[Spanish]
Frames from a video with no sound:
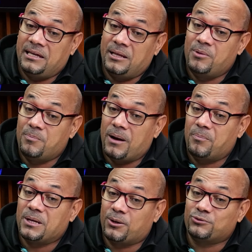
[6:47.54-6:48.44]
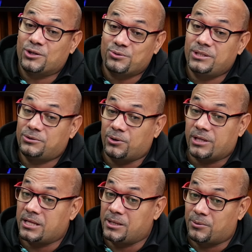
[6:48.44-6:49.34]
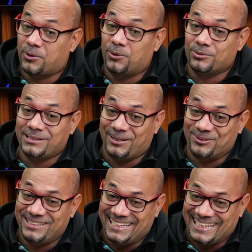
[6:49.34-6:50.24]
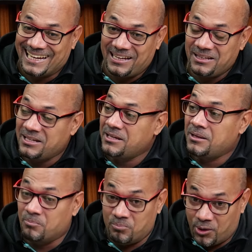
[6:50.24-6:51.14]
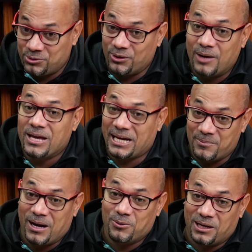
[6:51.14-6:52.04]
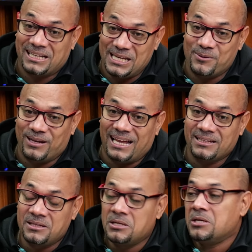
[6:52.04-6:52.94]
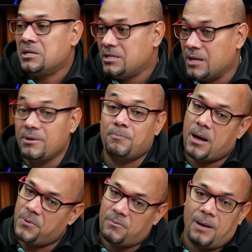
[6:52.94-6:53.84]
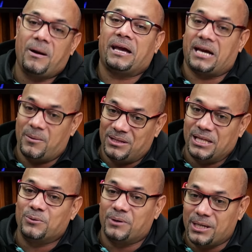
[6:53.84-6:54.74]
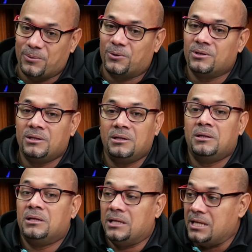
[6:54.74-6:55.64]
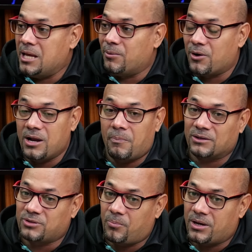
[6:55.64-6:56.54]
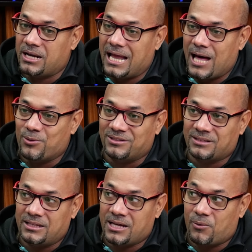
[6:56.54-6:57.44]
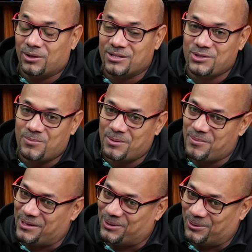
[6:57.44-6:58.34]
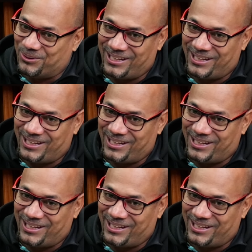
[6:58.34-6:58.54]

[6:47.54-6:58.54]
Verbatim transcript: el oh. Big Papi incluso ha hecho una historia de LeBron que un día Boston había quemado a Cleveland. Y el Big Papi va para que quemen de nuevo. y Lebron le pasó por el lado y dice, que cuando ese hombre me miró.